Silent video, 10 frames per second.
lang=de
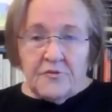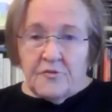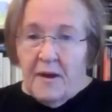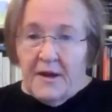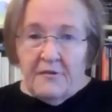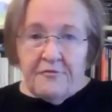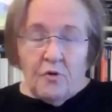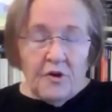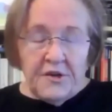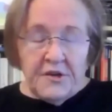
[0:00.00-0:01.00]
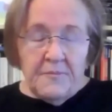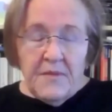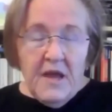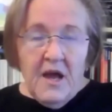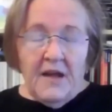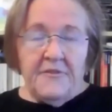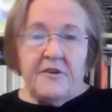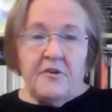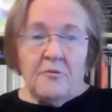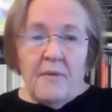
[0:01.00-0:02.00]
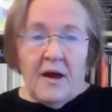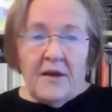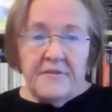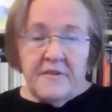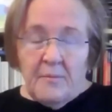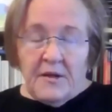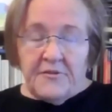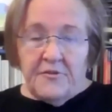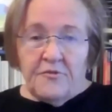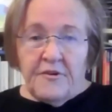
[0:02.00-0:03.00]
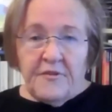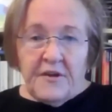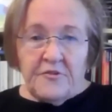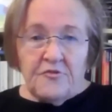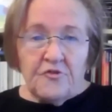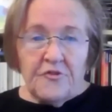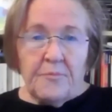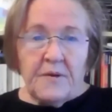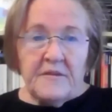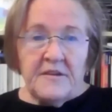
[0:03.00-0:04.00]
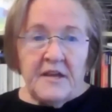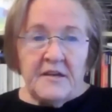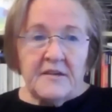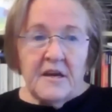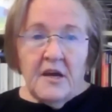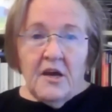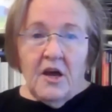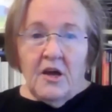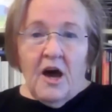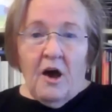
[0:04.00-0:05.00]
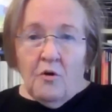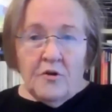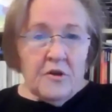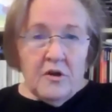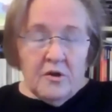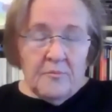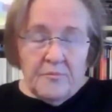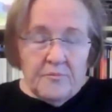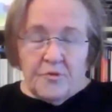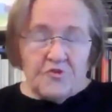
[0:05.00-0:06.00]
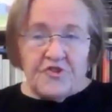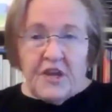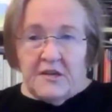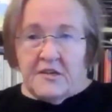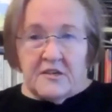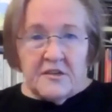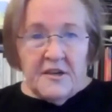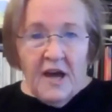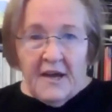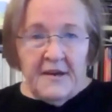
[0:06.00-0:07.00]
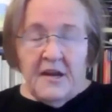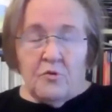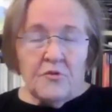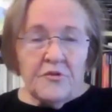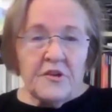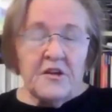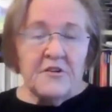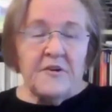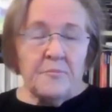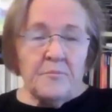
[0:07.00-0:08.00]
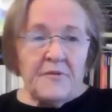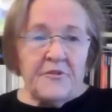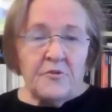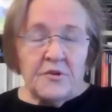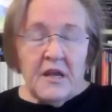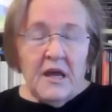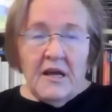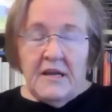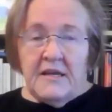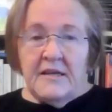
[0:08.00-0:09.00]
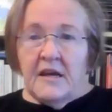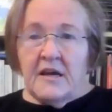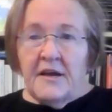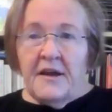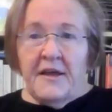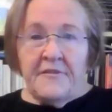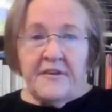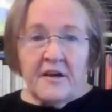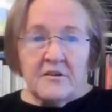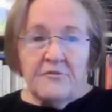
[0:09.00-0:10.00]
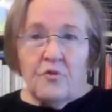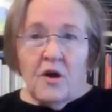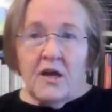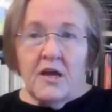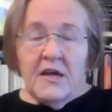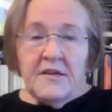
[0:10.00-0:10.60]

zu meiner Freude, Hans-Georg Maaßen, damals noch Verfassungsschutzpräsident, äh, auch ähm, bestätigte, nein, nach unseren Informationen liegen hier keine Hetzjagden vor.